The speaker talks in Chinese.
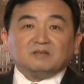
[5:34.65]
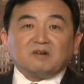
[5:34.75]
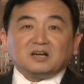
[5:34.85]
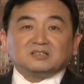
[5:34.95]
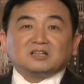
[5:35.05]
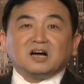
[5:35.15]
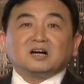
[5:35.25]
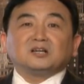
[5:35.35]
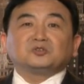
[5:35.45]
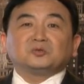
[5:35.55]
网上
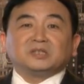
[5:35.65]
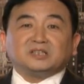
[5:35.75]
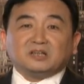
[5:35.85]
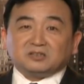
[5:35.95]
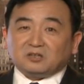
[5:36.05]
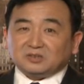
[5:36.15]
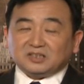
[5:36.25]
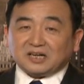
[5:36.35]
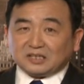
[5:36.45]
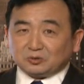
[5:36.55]
刚刚出了一条消息，
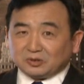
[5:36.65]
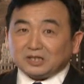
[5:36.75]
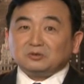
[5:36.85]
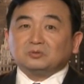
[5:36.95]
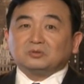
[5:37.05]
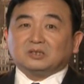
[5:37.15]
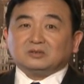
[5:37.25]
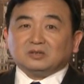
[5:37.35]
大概昨天出的，